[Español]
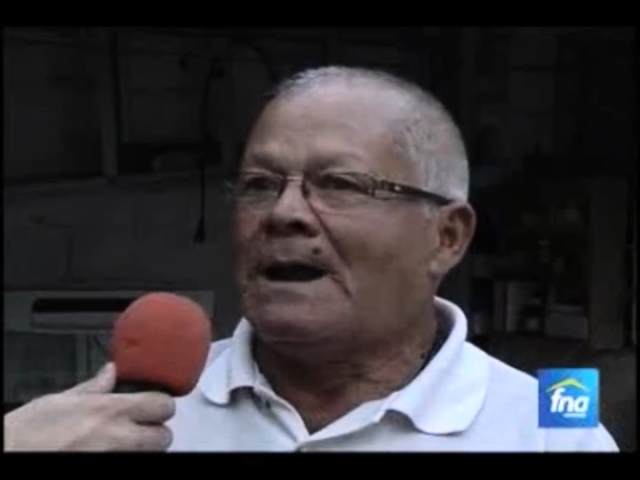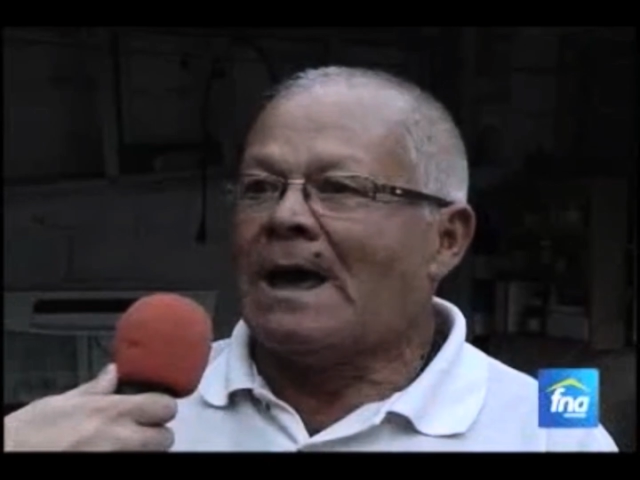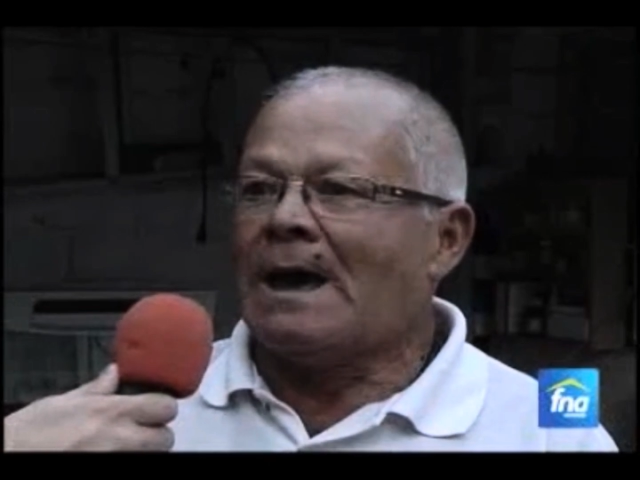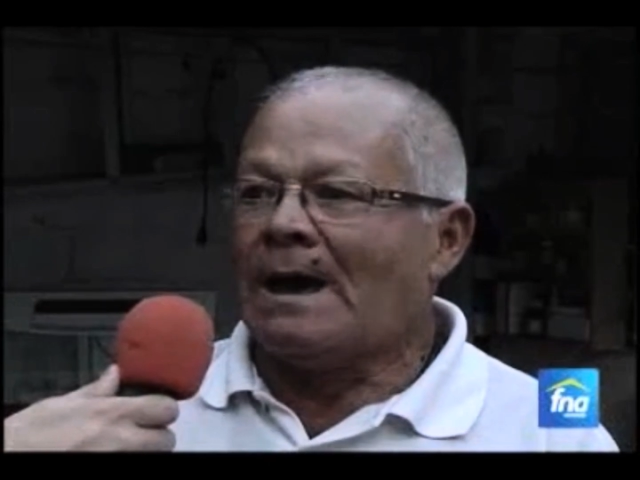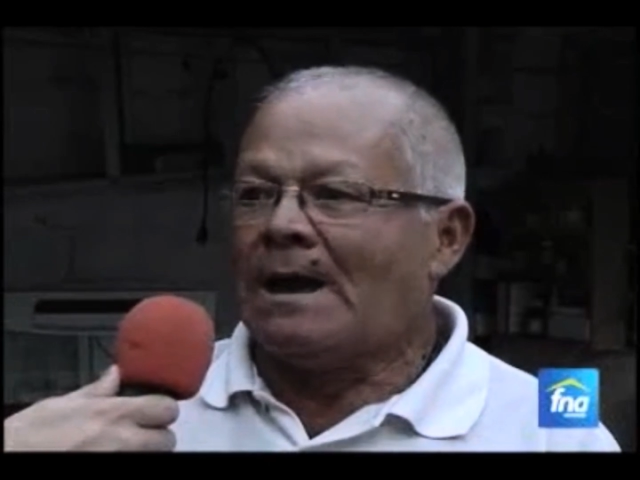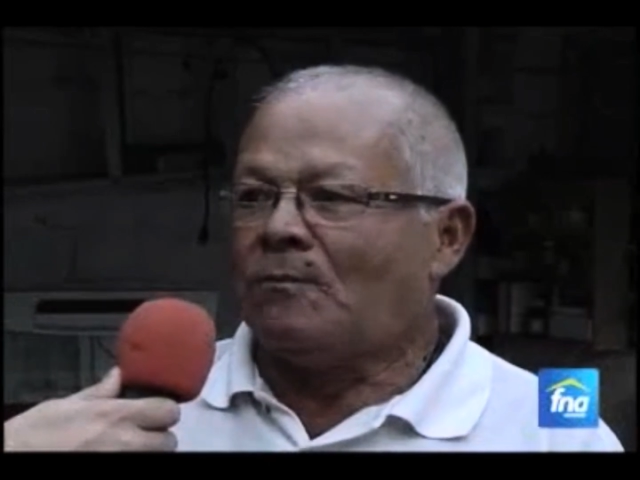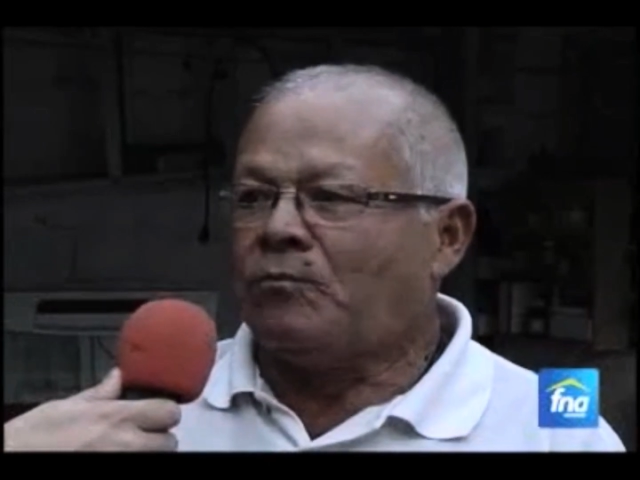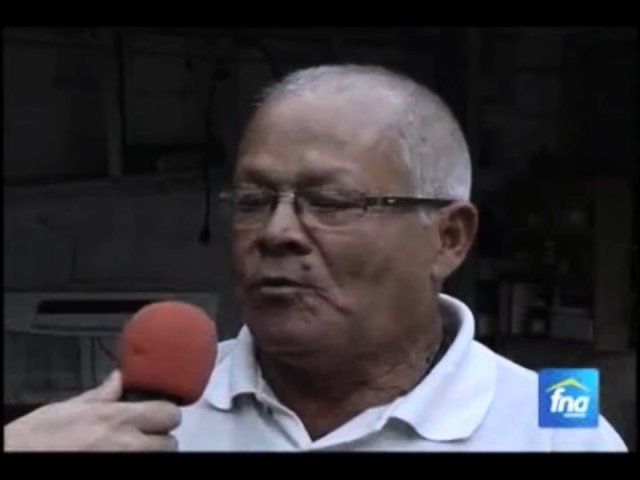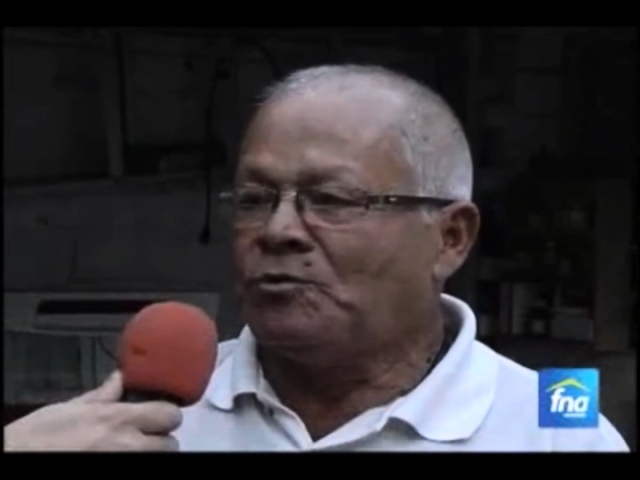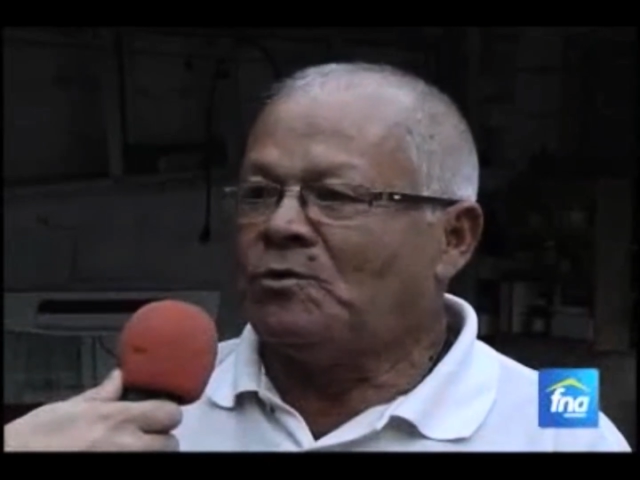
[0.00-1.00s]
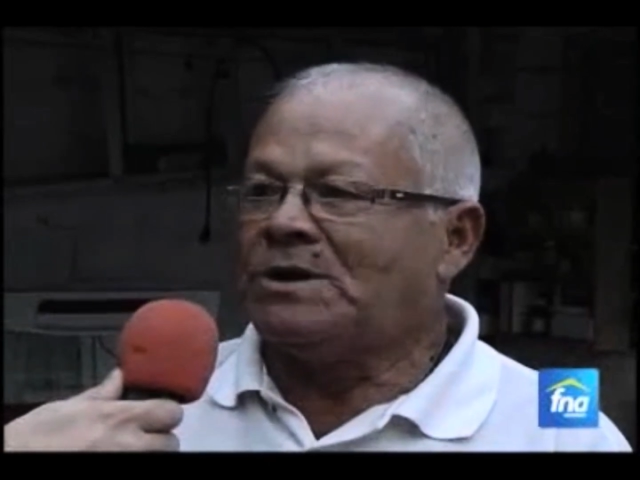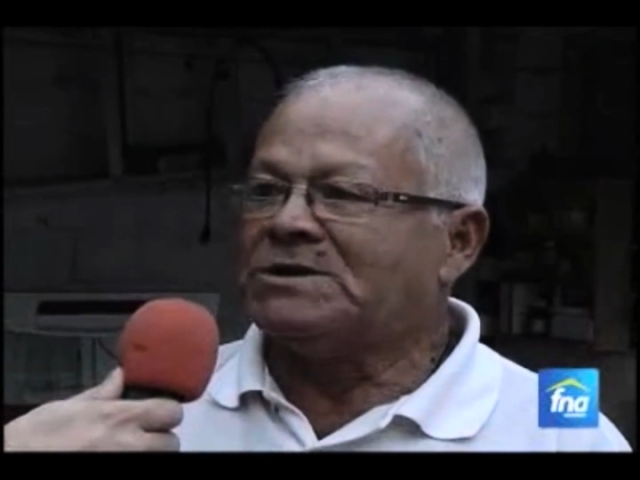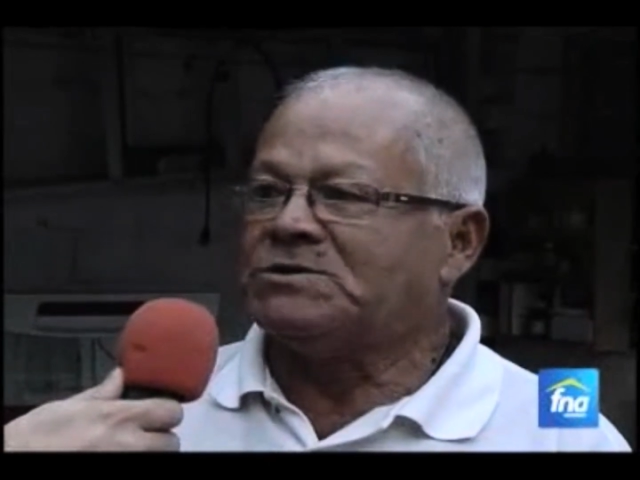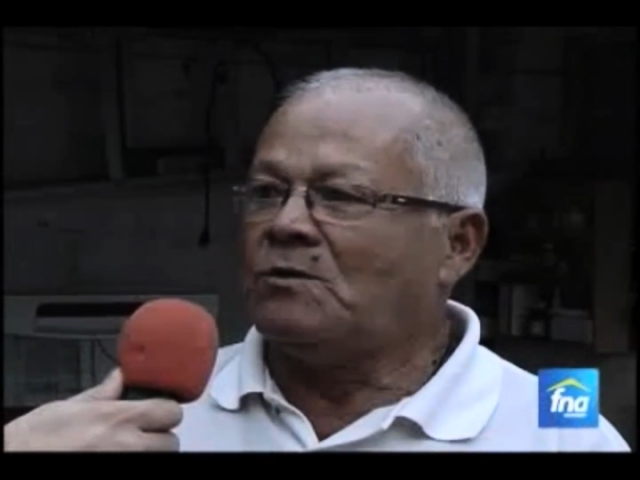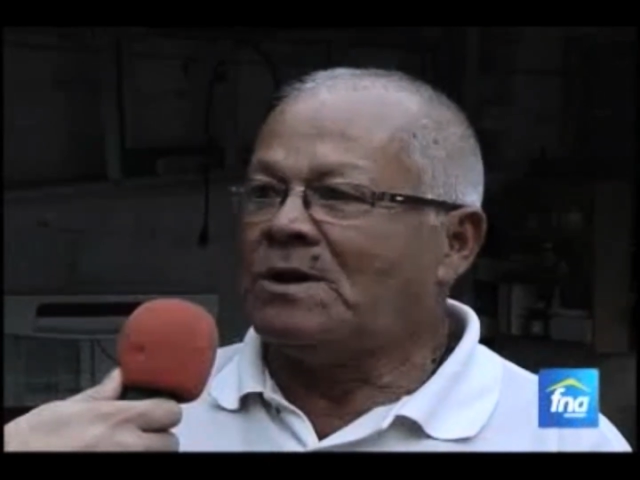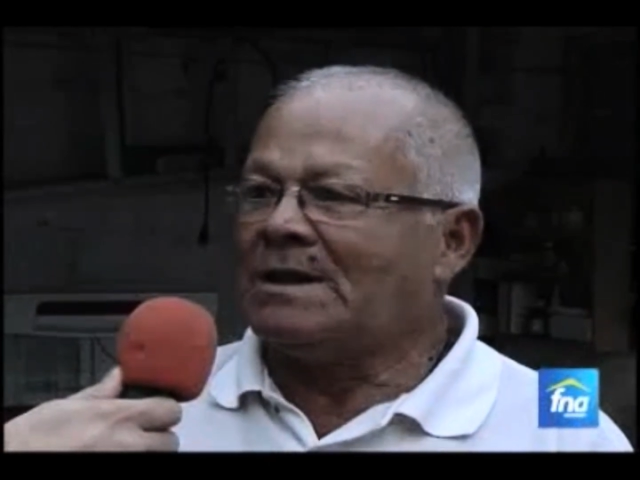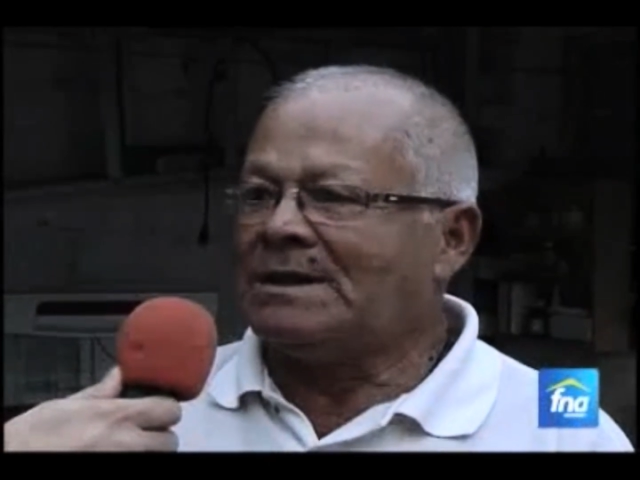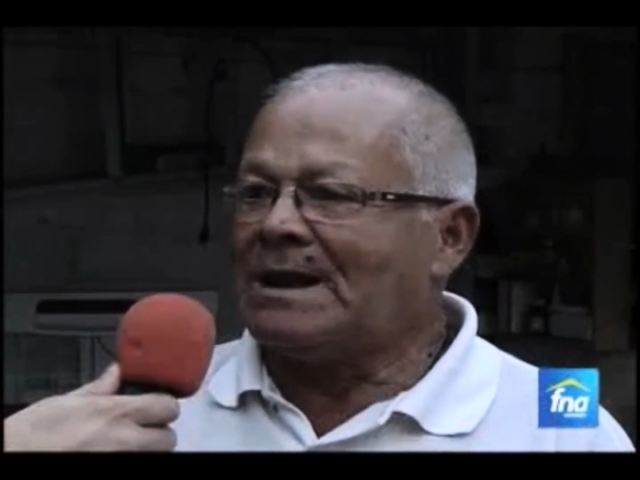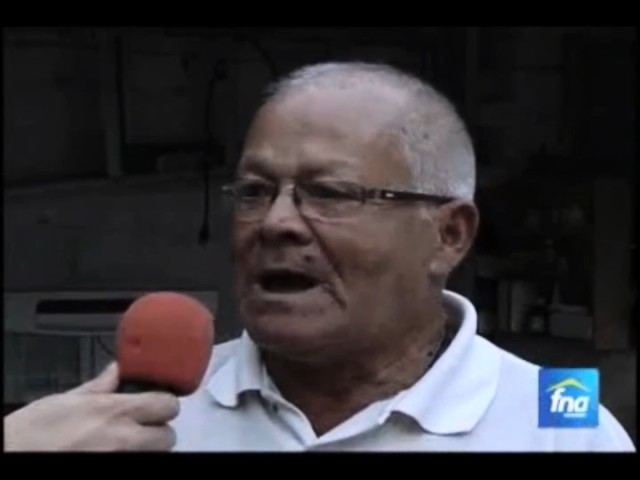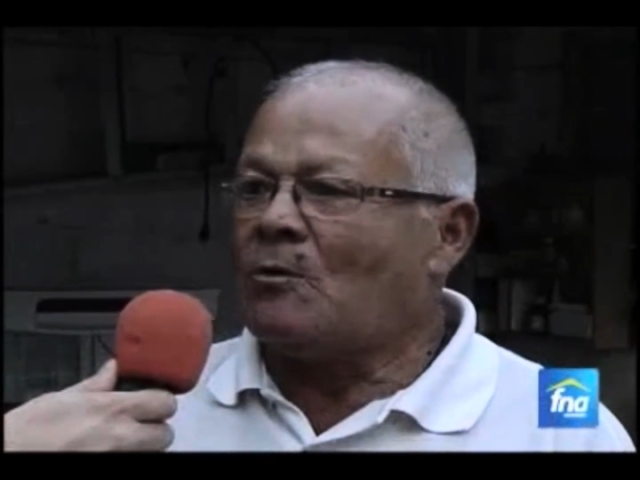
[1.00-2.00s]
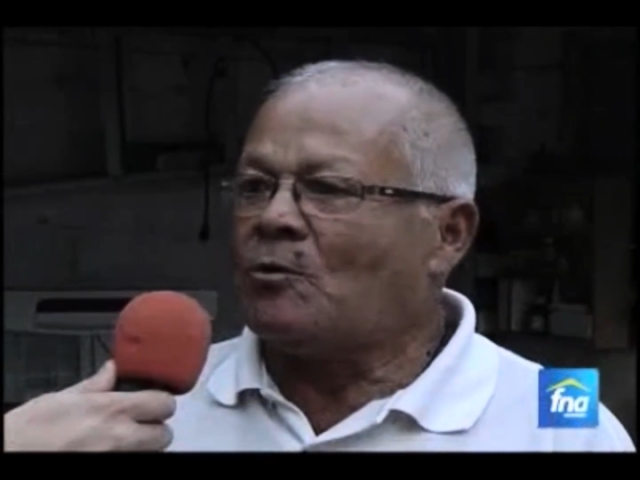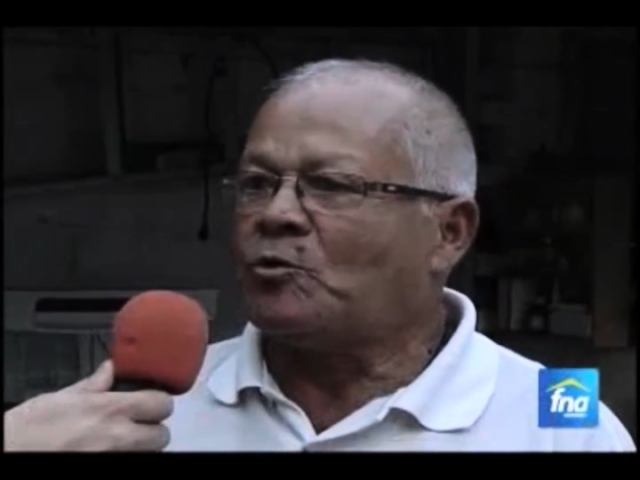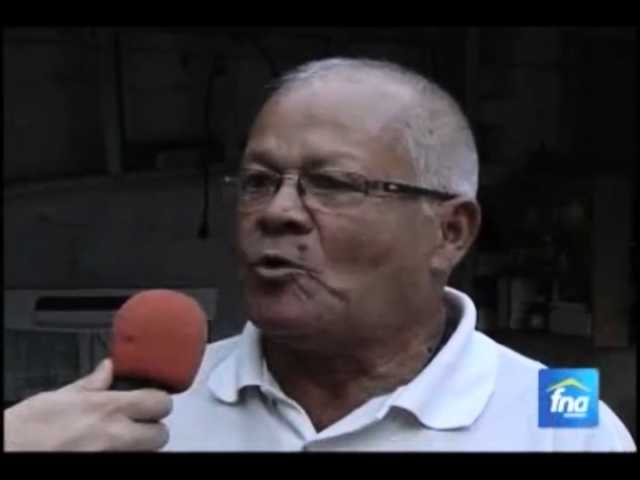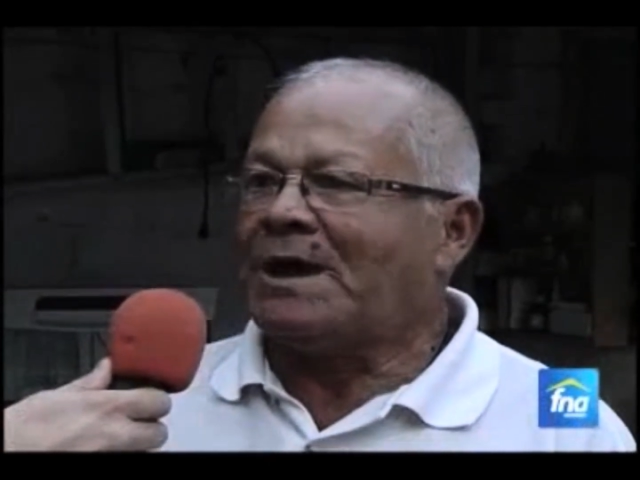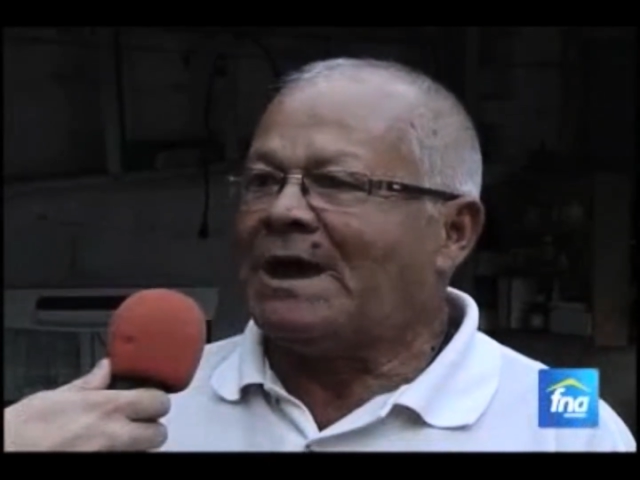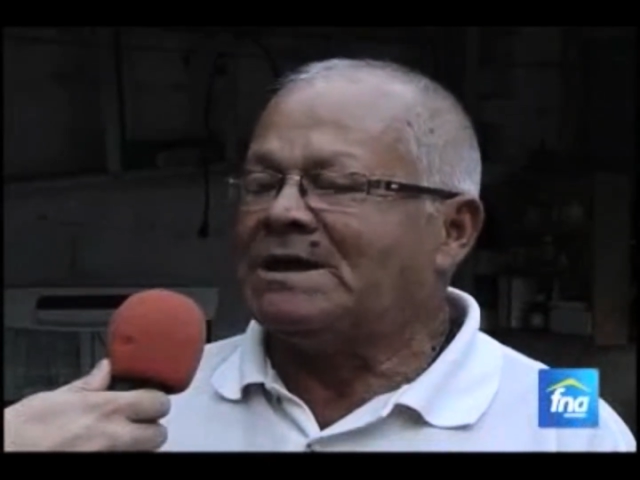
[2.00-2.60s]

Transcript: para el Fondo Nacional del Ahorro,